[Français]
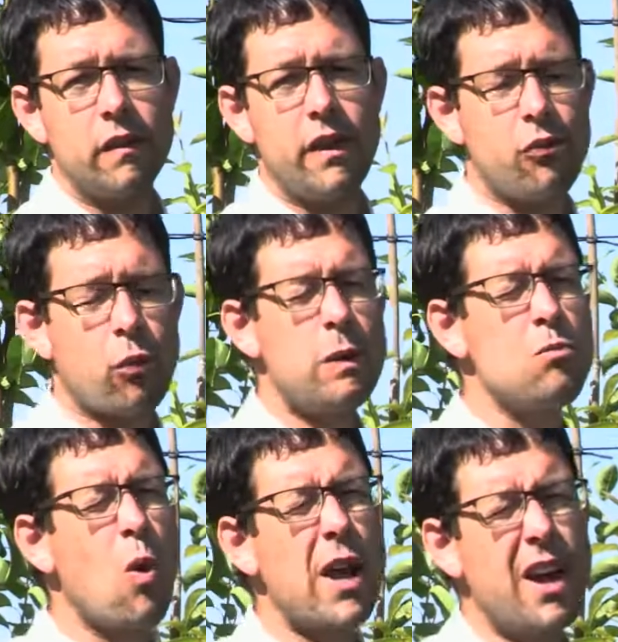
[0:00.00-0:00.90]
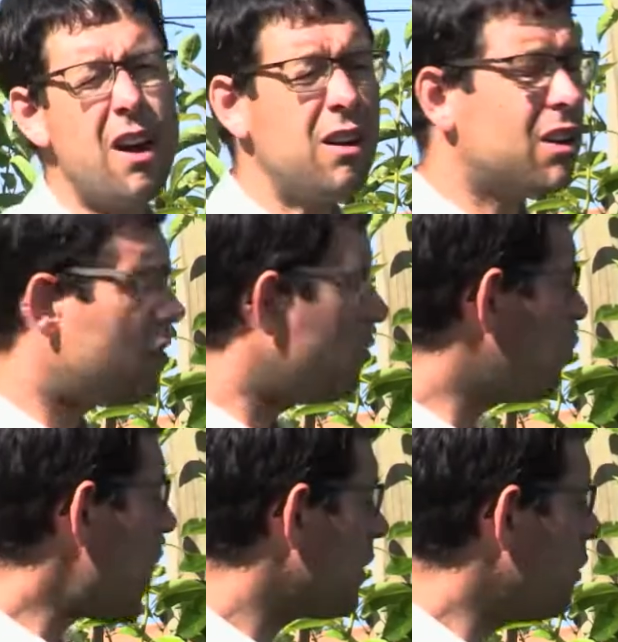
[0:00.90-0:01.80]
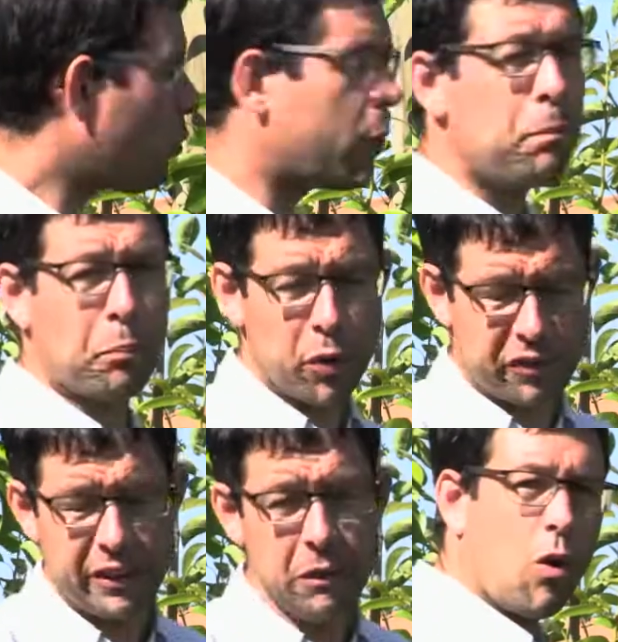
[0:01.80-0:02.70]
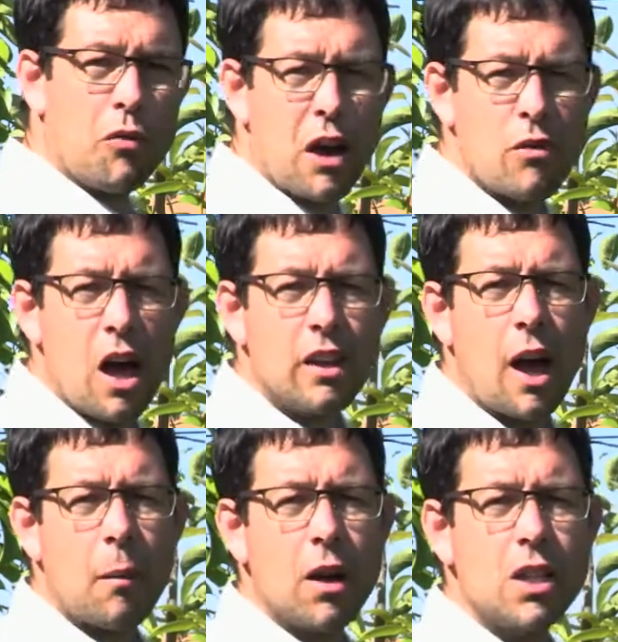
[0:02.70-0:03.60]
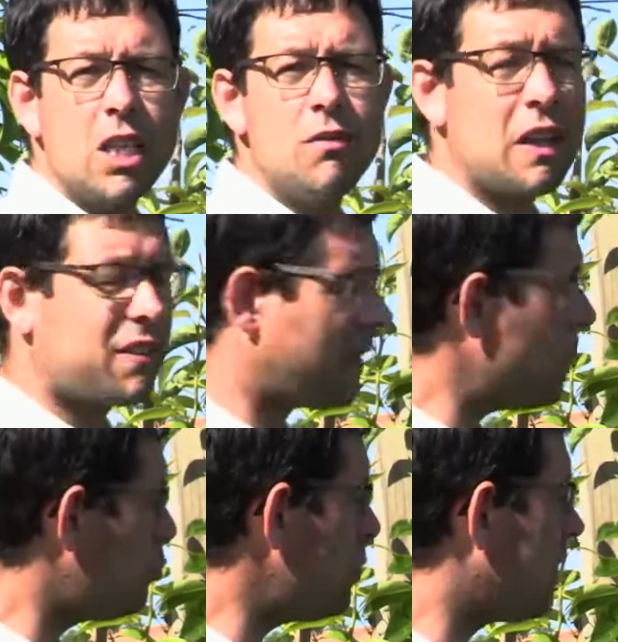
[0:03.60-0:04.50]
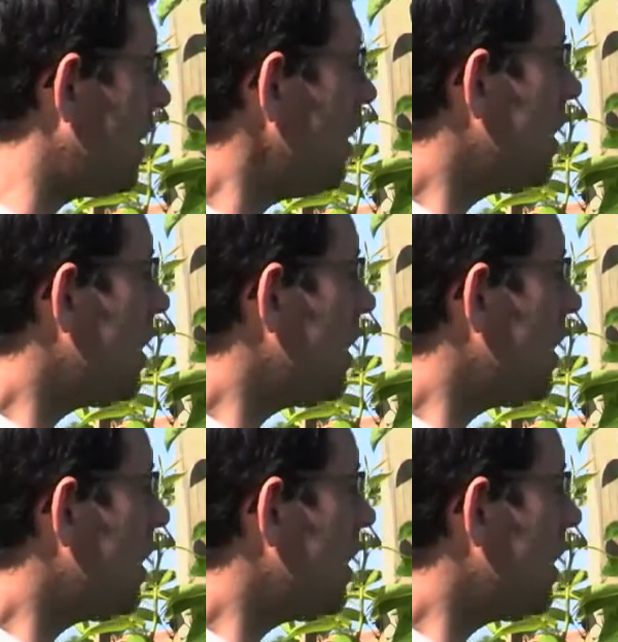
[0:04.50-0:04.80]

des fruits moyens, voire des fruits petits. On va avoir un arbre qui va s'épuiser